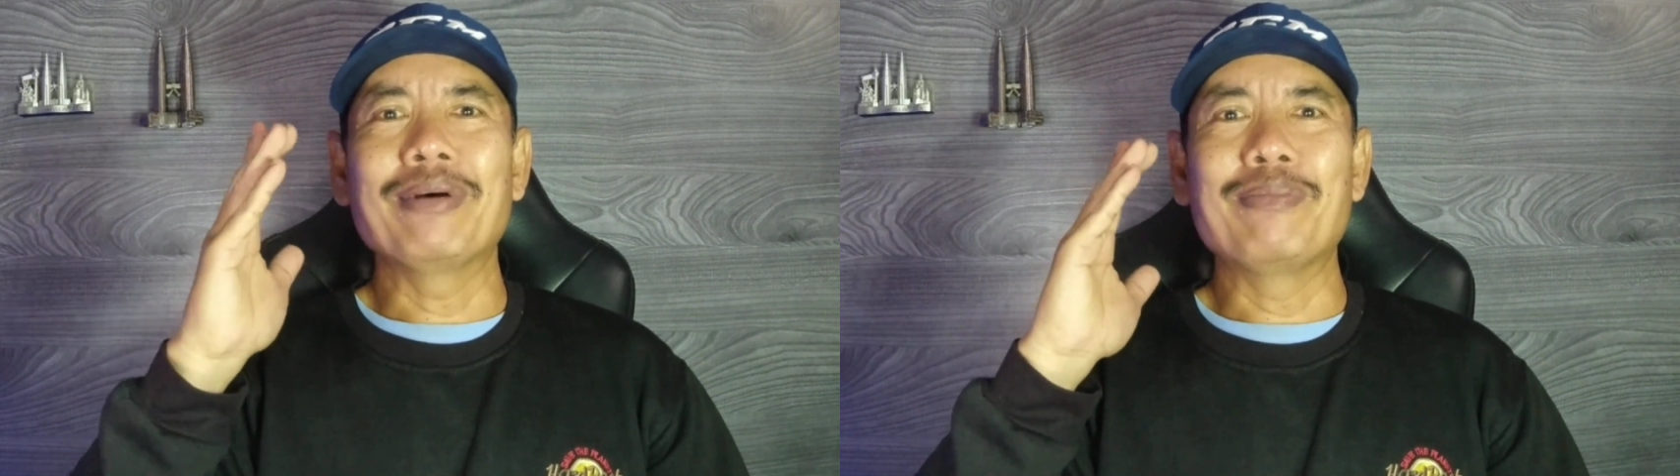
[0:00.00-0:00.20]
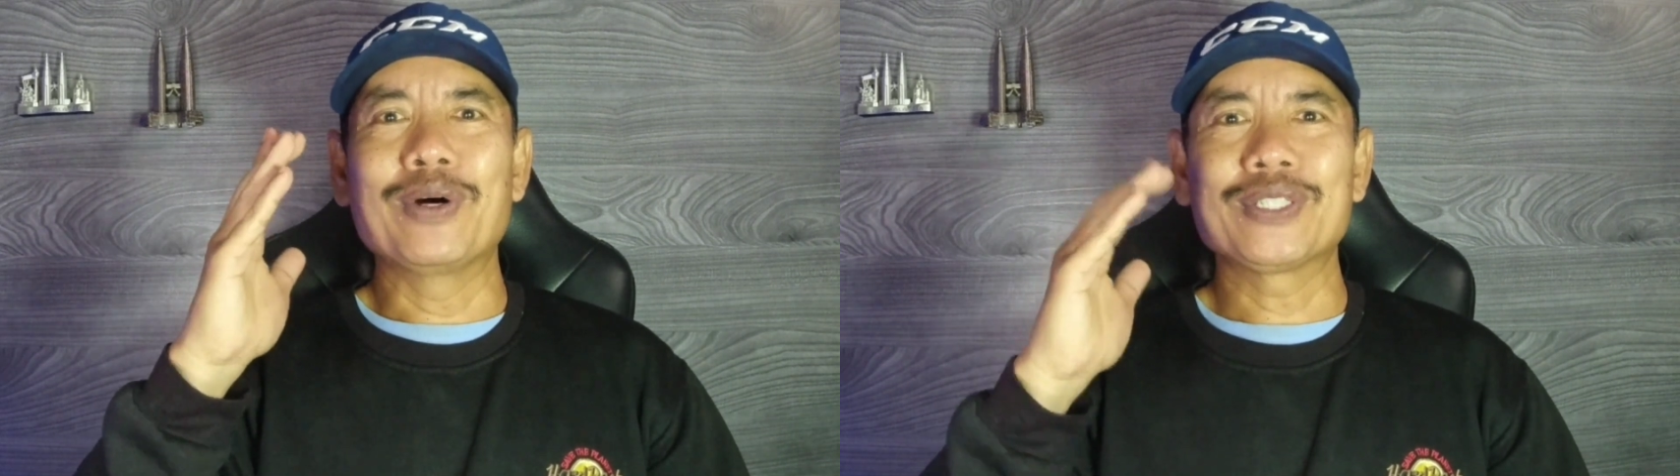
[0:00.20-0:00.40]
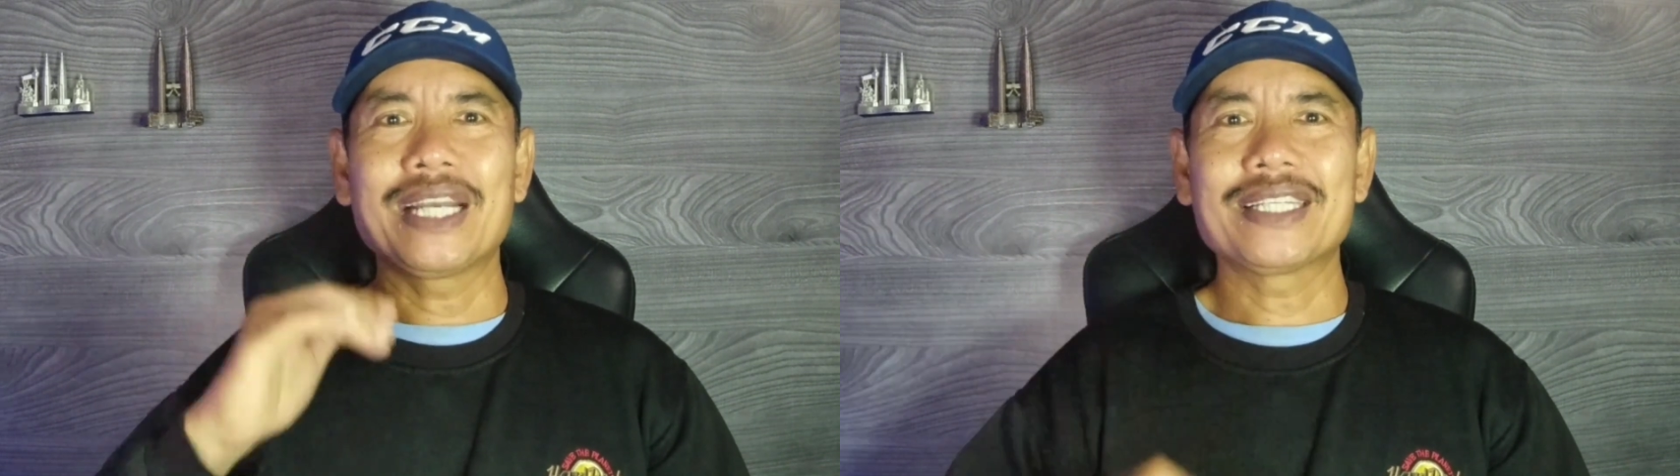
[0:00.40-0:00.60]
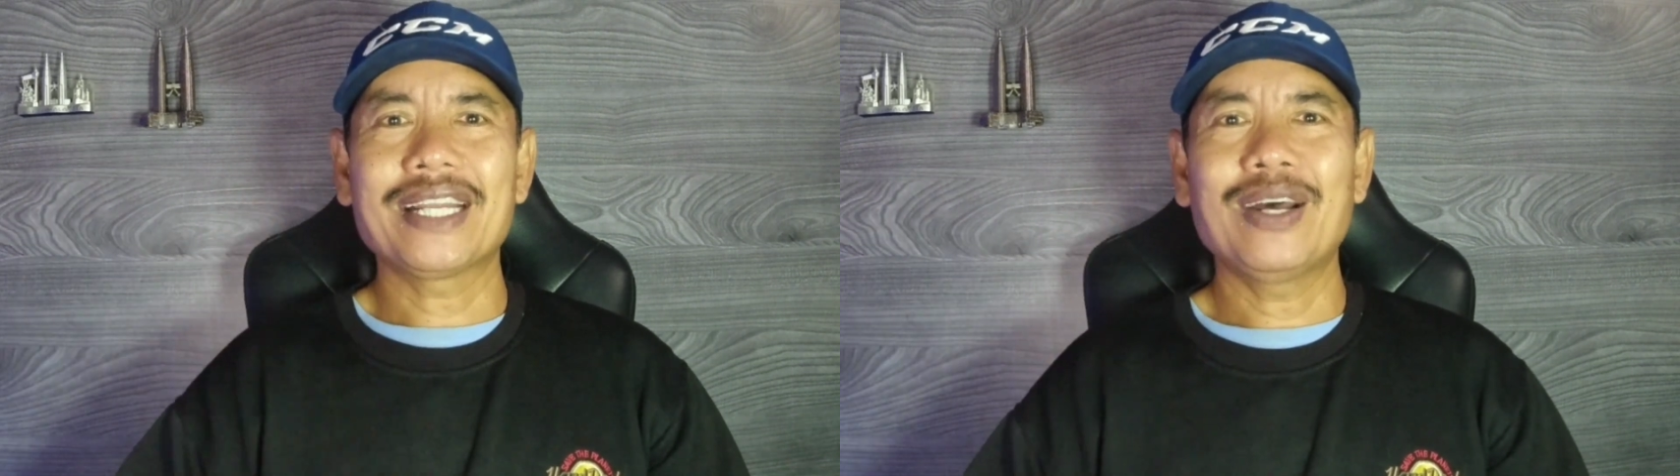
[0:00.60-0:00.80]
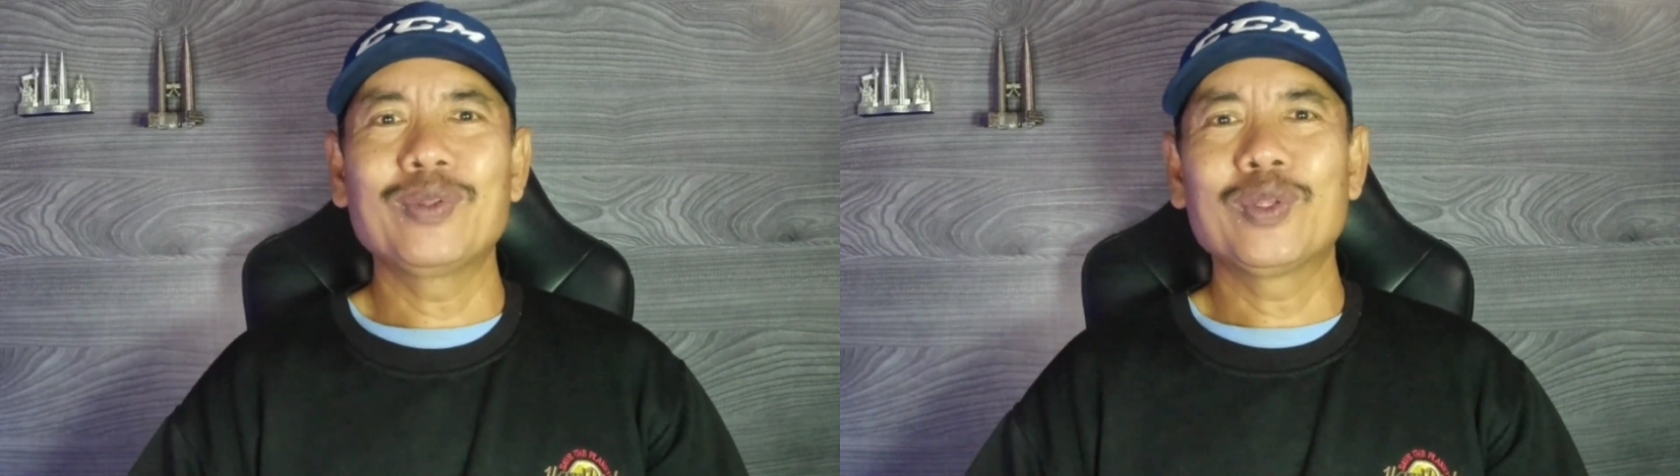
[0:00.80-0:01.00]
Abot
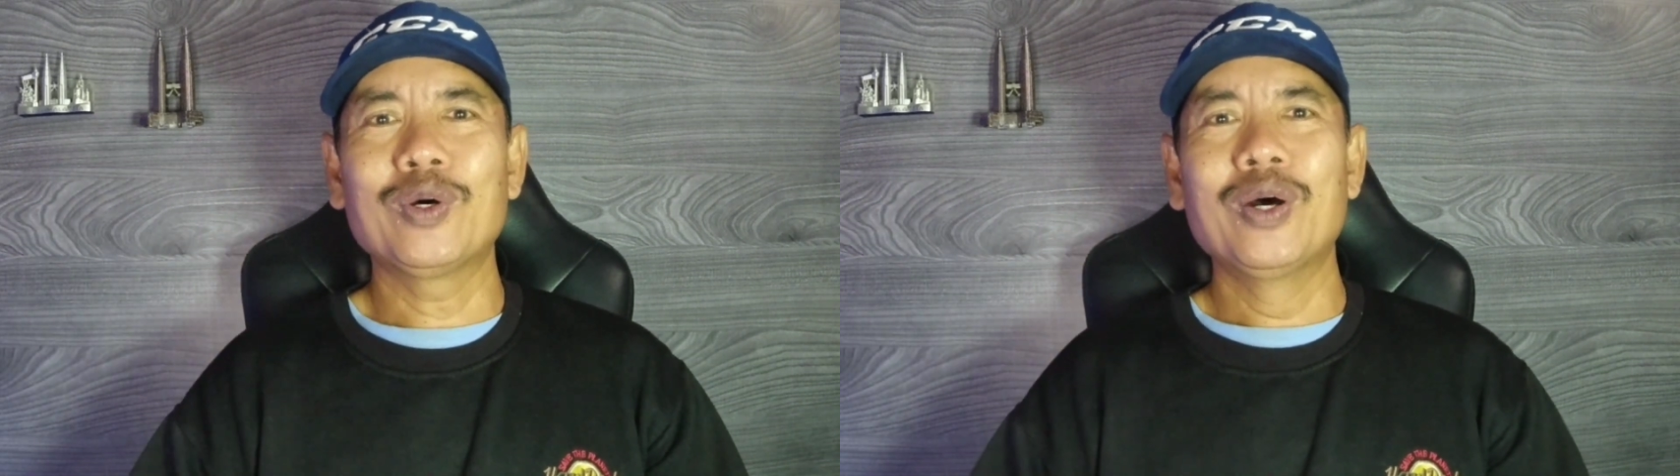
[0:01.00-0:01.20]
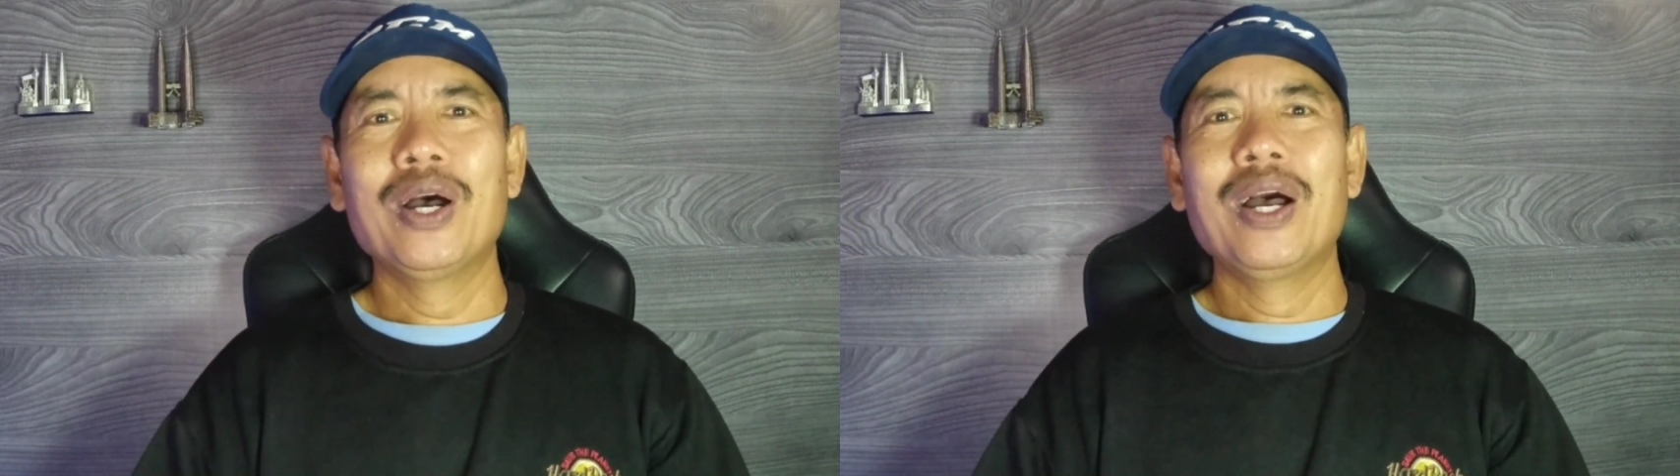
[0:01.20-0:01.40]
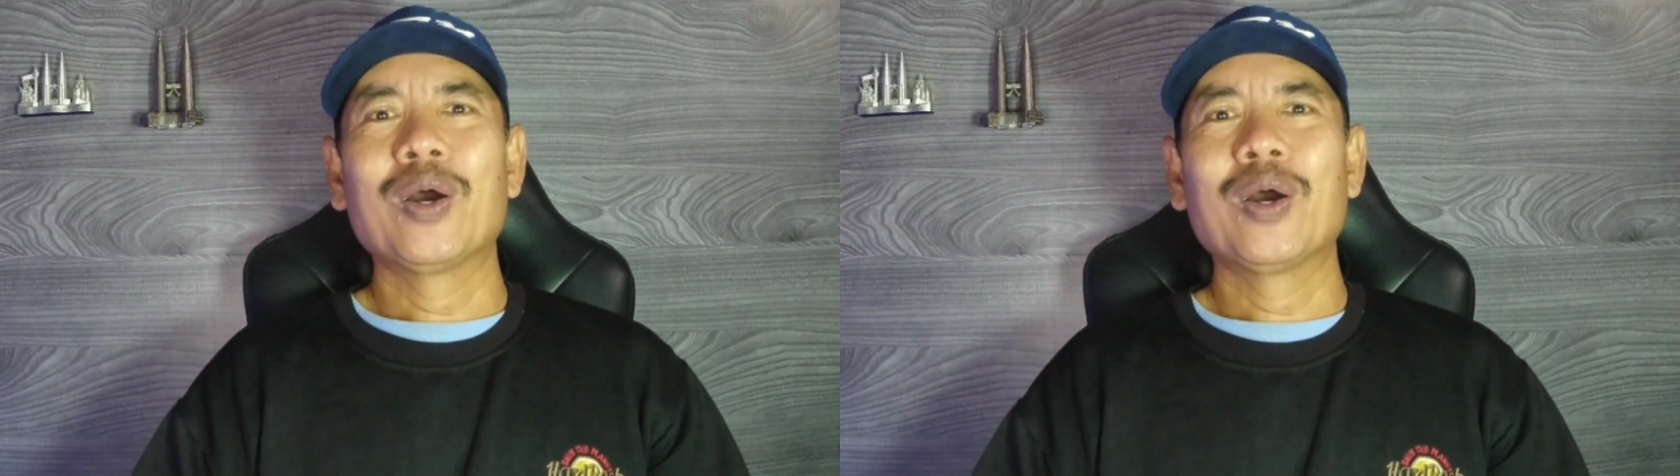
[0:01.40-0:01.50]
Sastra untuk